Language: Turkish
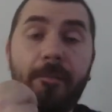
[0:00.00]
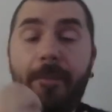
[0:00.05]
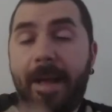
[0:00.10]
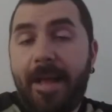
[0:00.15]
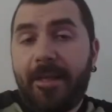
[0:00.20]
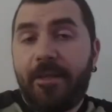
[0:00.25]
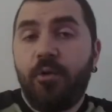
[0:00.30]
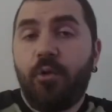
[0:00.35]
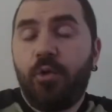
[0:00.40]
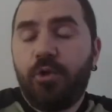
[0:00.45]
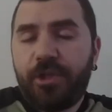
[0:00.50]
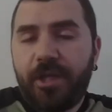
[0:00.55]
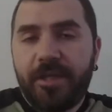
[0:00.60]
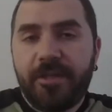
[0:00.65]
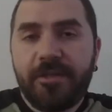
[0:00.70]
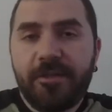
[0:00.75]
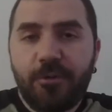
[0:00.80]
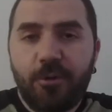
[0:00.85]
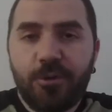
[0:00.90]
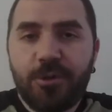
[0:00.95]
Belki o
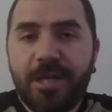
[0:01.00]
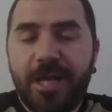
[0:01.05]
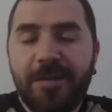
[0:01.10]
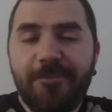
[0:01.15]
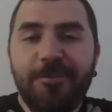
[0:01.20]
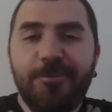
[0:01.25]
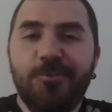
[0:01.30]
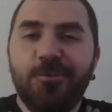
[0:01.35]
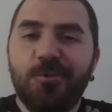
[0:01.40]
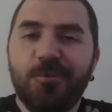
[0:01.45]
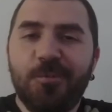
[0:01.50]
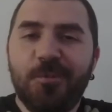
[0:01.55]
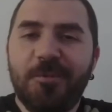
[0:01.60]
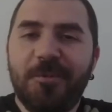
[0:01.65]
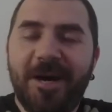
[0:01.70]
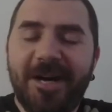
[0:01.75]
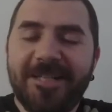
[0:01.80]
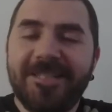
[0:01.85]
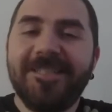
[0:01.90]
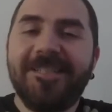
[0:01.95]
şehrin özel bir durumu
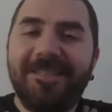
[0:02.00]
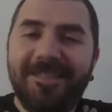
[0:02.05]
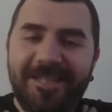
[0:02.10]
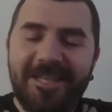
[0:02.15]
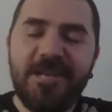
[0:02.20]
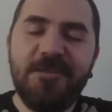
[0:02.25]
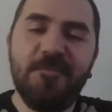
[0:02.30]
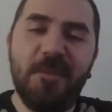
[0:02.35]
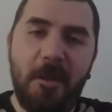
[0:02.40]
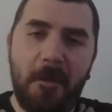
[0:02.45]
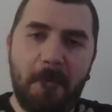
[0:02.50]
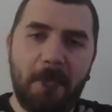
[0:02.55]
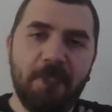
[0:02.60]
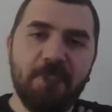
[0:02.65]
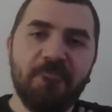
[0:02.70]
var değil mi?